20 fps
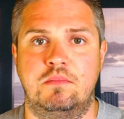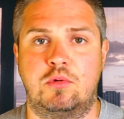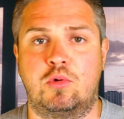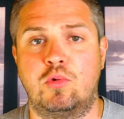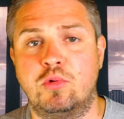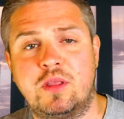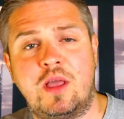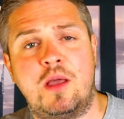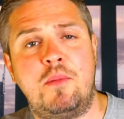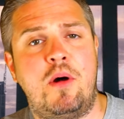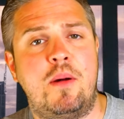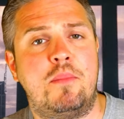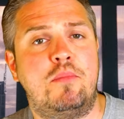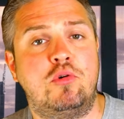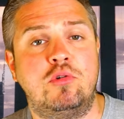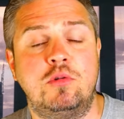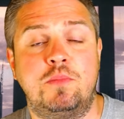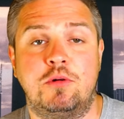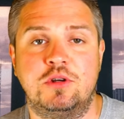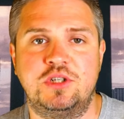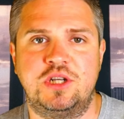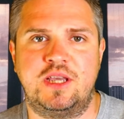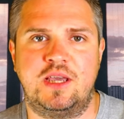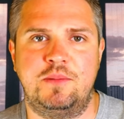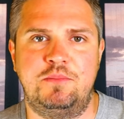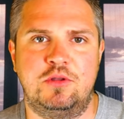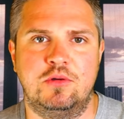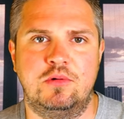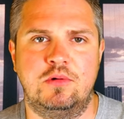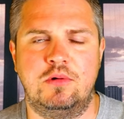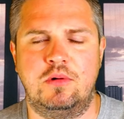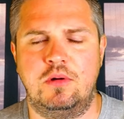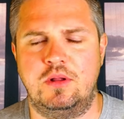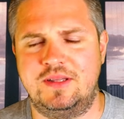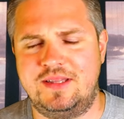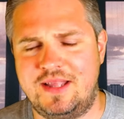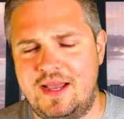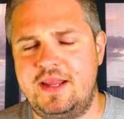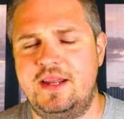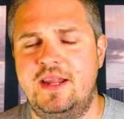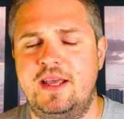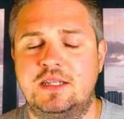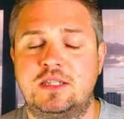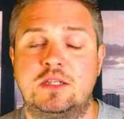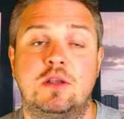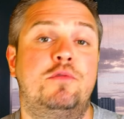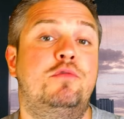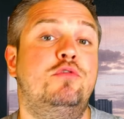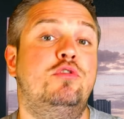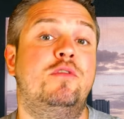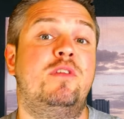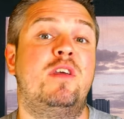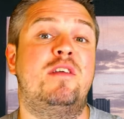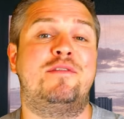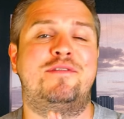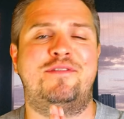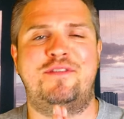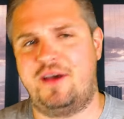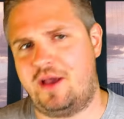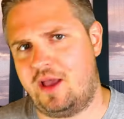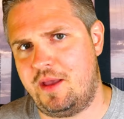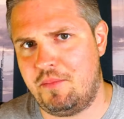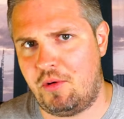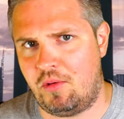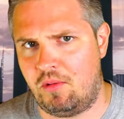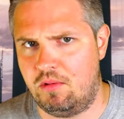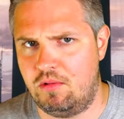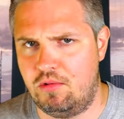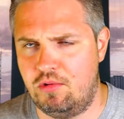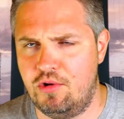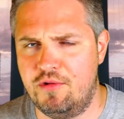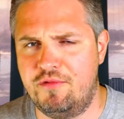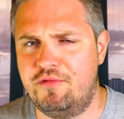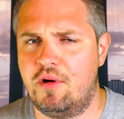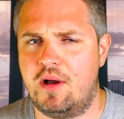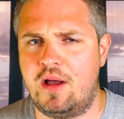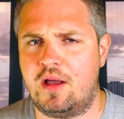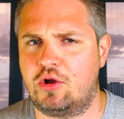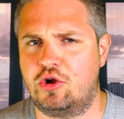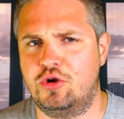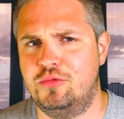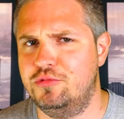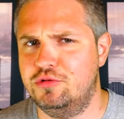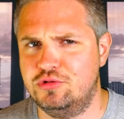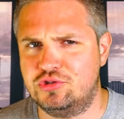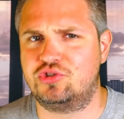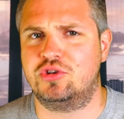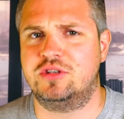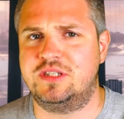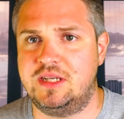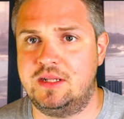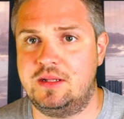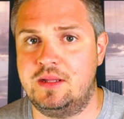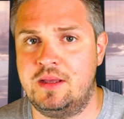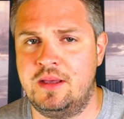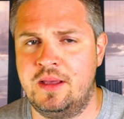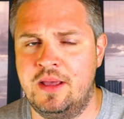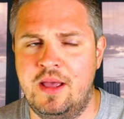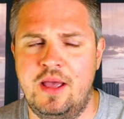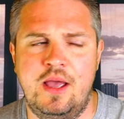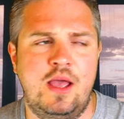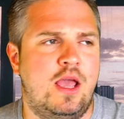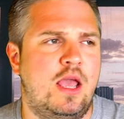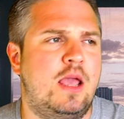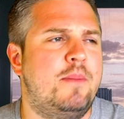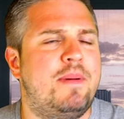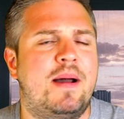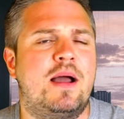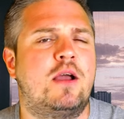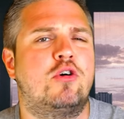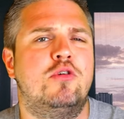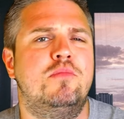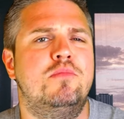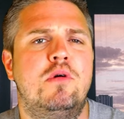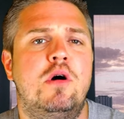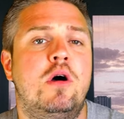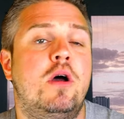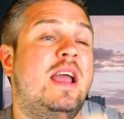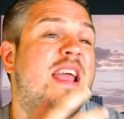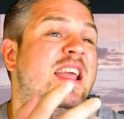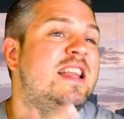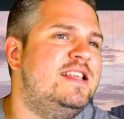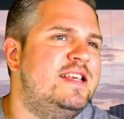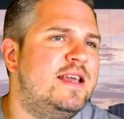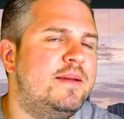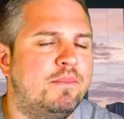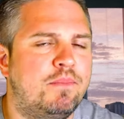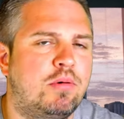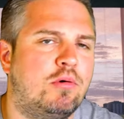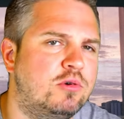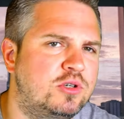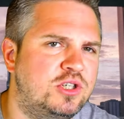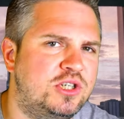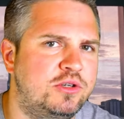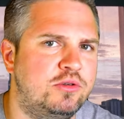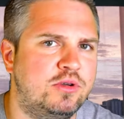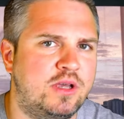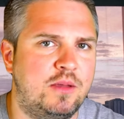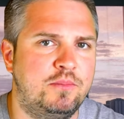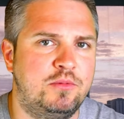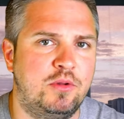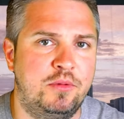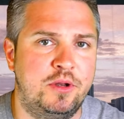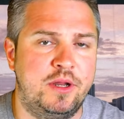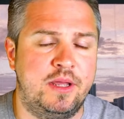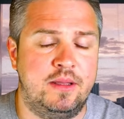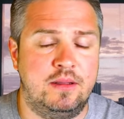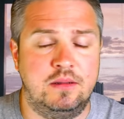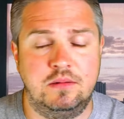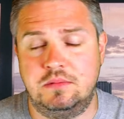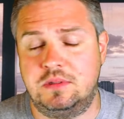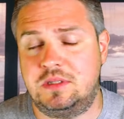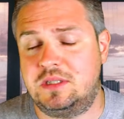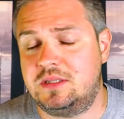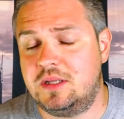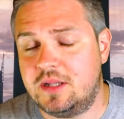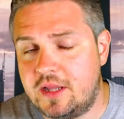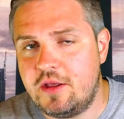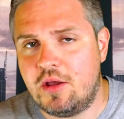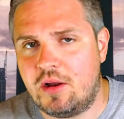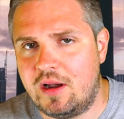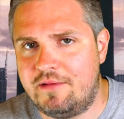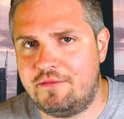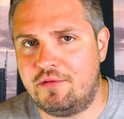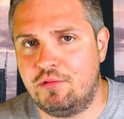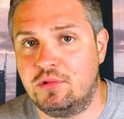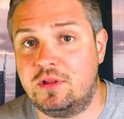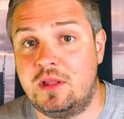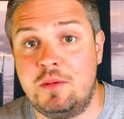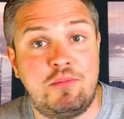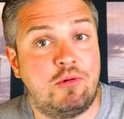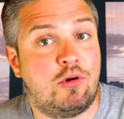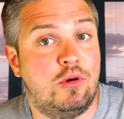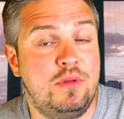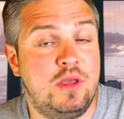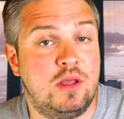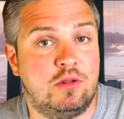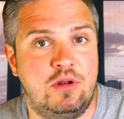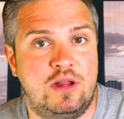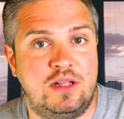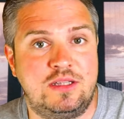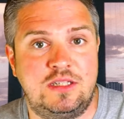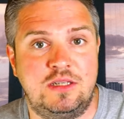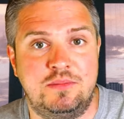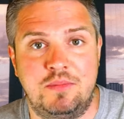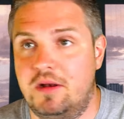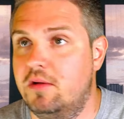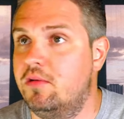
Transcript: Contrairement à beaucoup de projets crypto, Dynex, vous devez vraiment le voir comme une société et pas comme un énième projet de crypto-monnaie. C'est d'ailleurs la volonté première de la team hein,